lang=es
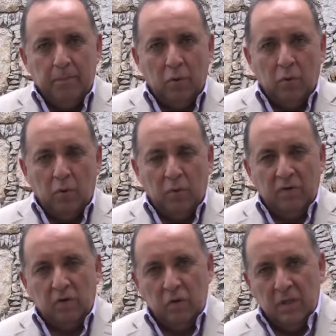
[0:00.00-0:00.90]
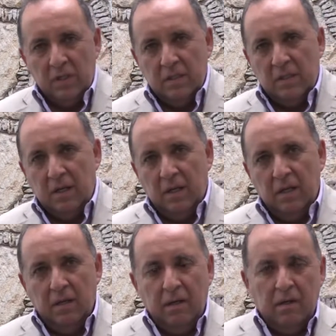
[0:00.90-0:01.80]
por cuestiones
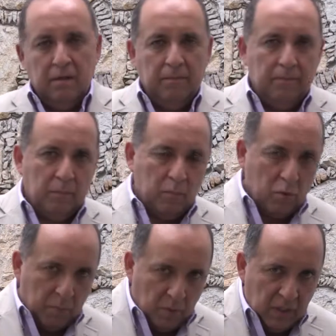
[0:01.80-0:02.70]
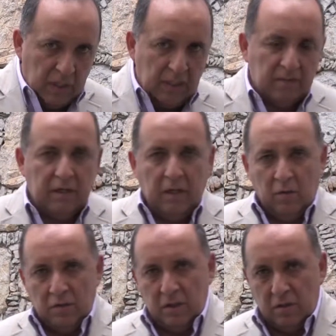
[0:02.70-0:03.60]
de componendas, de
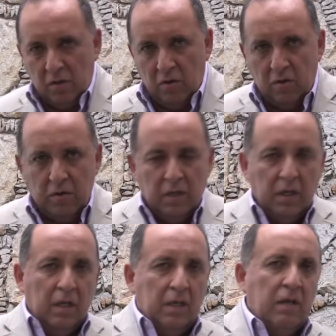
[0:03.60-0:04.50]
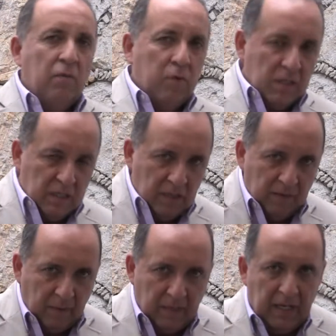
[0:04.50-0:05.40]
negociación, de influencia de
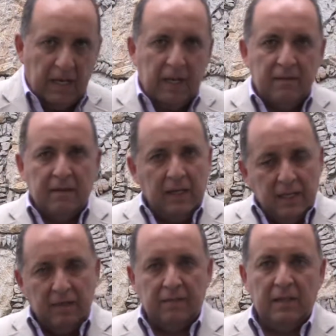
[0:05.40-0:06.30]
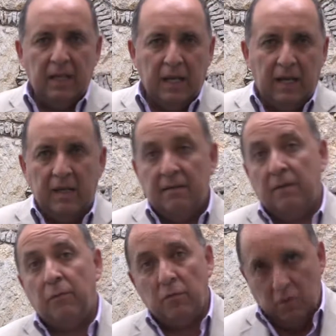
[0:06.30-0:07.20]
familiares, de líderes sindicales,
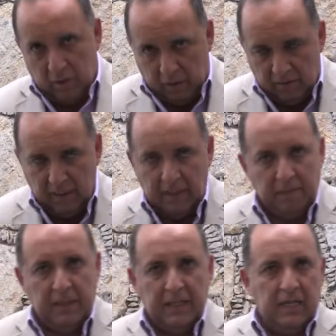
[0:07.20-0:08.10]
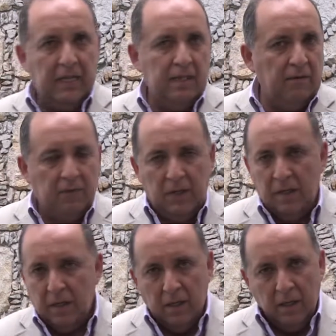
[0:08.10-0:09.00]
de funcionarios de la dependencia, en fin.